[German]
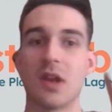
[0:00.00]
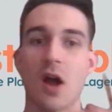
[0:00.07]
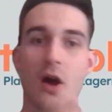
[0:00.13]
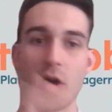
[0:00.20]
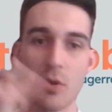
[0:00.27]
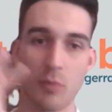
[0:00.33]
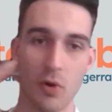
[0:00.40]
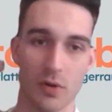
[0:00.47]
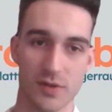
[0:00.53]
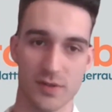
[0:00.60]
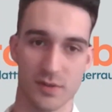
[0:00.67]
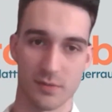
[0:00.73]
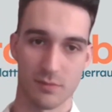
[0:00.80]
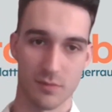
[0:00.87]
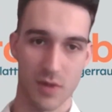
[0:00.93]

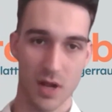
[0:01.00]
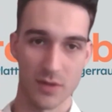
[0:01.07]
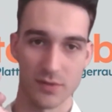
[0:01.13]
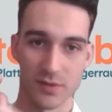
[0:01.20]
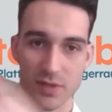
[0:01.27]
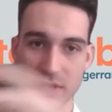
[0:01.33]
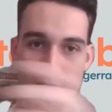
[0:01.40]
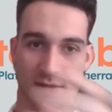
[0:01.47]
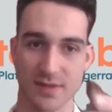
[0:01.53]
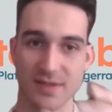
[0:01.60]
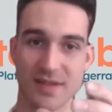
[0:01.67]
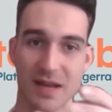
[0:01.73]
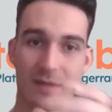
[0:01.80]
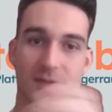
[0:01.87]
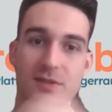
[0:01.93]
Lagerboxing, also die ganze
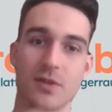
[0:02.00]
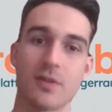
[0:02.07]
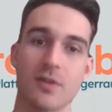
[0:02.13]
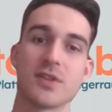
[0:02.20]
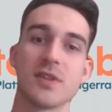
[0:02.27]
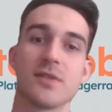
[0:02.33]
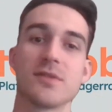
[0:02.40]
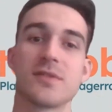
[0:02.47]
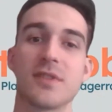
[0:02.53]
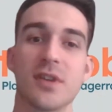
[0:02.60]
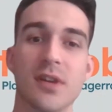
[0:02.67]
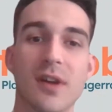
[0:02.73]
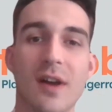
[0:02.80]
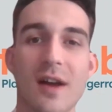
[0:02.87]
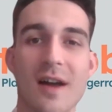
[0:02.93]

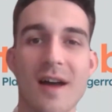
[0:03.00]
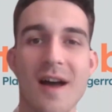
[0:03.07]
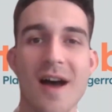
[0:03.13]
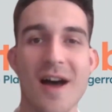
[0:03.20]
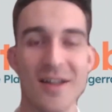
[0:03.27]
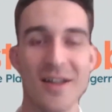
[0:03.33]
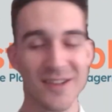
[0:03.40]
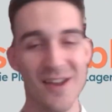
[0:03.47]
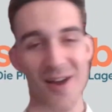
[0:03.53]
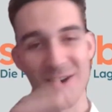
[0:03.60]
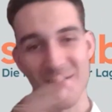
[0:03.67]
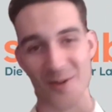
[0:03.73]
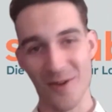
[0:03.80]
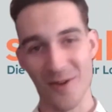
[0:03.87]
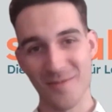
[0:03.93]
Self-Storage-Industrie. Die
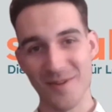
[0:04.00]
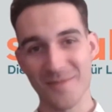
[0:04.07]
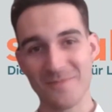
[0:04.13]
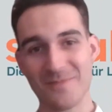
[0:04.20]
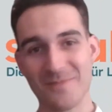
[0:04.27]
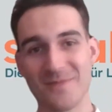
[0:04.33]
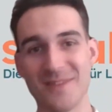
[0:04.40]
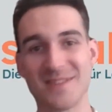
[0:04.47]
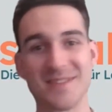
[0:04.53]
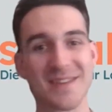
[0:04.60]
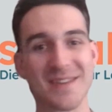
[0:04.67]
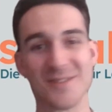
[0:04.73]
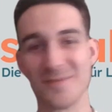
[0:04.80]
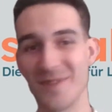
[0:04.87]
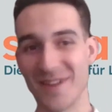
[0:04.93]
Lagerräume
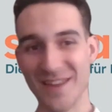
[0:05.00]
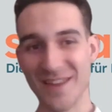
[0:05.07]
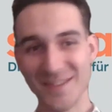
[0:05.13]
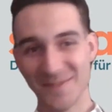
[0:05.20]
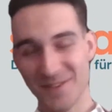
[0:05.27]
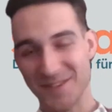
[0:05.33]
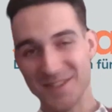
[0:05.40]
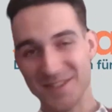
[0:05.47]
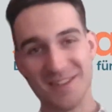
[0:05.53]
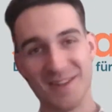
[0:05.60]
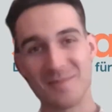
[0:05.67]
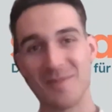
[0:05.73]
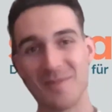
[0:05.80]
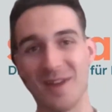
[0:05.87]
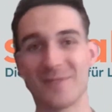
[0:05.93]
sind über x
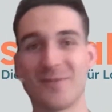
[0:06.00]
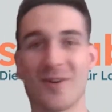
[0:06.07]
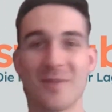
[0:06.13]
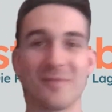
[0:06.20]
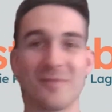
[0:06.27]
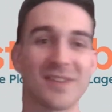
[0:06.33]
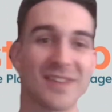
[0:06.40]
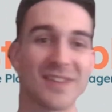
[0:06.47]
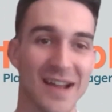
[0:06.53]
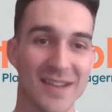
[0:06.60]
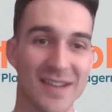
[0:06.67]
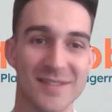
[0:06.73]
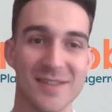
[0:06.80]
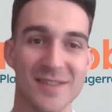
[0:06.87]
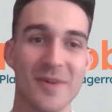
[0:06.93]
verschiedene Plattformen
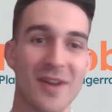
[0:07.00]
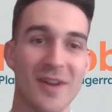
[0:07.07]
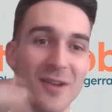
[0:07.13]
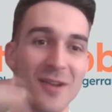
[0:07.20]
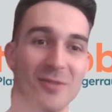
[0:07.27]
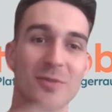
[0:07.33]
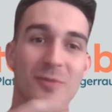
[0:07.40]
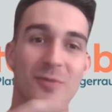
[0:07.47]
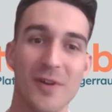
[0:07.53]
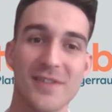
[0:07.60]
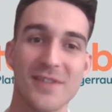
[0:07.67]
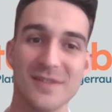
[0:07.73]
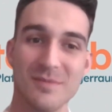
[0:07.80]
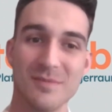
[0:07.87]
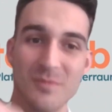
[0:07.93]
verteilt, die man alle
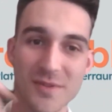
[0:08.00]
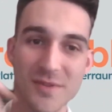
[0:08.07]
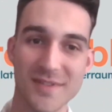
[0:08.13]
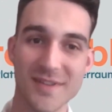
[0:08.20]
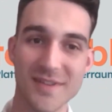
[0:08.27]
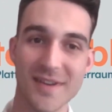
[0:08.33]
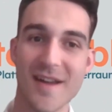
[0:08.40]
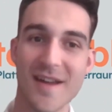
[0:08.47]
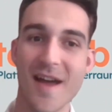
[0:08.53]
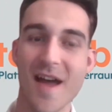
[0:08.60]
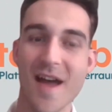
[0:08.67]
durchforsten müsste.